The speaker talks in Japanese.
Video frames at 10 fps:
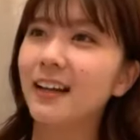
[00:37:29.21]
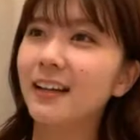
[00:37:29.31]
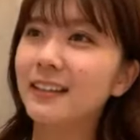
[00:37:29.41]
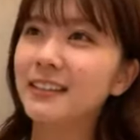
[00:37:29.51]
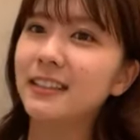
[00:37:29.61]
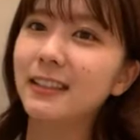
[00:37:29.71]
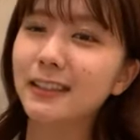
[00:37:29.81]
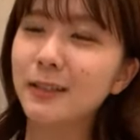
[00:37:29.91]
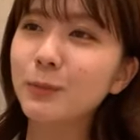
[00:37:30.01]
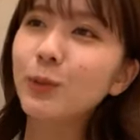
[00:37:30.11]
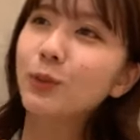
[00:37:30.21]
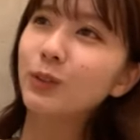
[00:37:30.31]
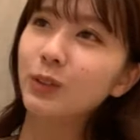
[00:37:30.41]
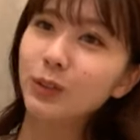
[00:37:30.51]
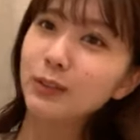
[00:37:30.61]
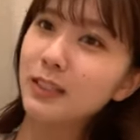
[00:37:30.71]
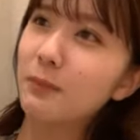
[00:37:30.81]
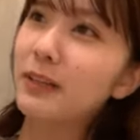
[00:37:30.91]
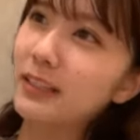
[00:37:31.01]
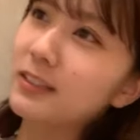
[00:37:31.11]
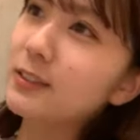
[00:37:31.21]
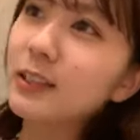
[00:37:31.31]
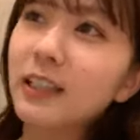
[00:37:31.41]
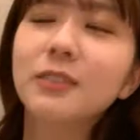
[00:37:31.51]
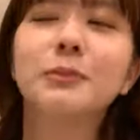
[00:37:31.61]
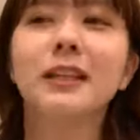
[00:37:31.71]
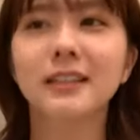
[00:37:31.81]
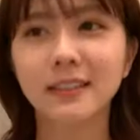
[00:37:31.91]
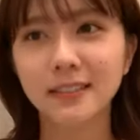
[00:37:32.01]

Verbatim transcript: 剥がされても喋り続けるみたい